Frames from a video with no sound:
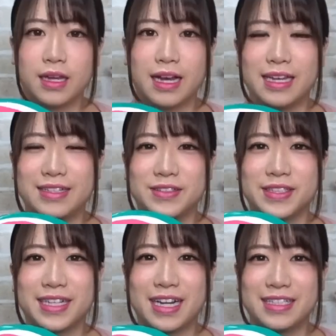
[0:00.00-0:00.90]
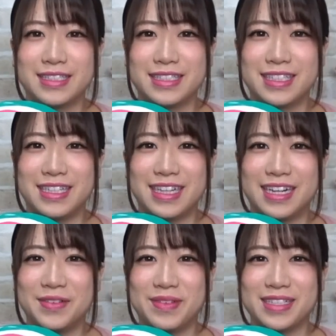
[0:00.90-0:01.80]
はいこんな感じに
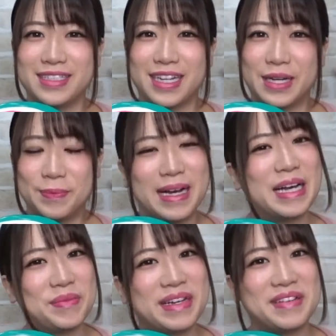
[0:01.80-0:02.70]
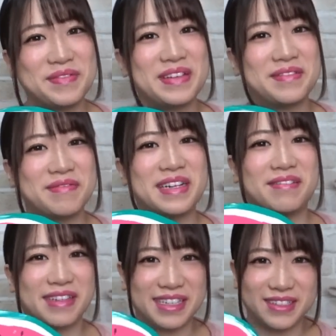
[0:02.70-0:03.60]
なりましたまあまあまあまあ
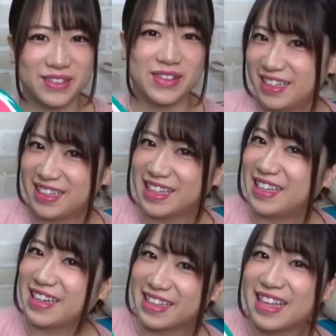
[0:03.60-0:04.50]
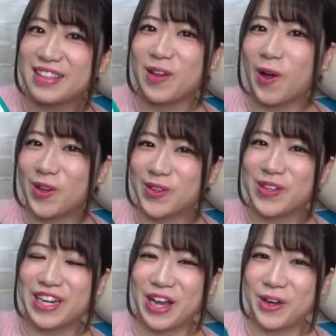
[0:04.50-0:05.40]
割といいかなというふ
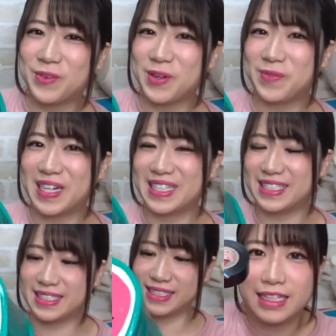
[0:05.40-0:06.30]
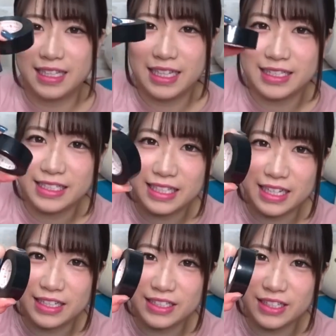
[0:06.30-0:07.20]
うに思いますで、ね、次
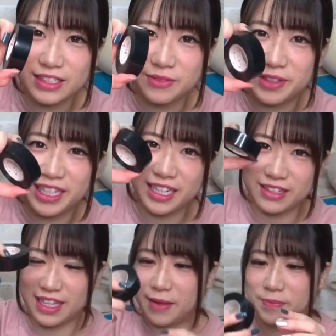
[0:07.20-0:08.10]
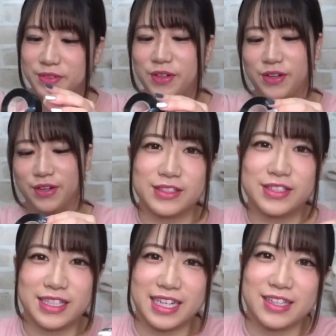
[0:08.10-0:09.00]
は黒のビニールテープを
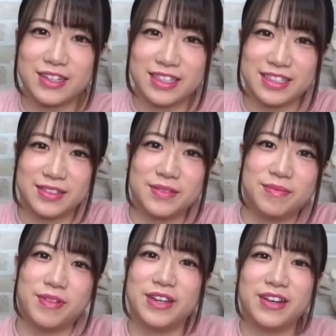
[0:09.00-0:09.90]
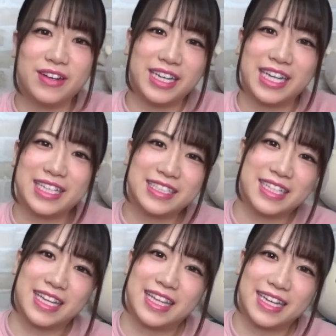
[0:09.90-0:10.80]
スイカの模様につ
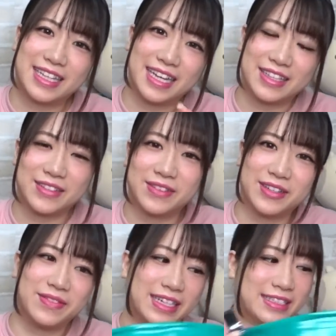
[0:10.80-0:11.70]
けていきたいと思いま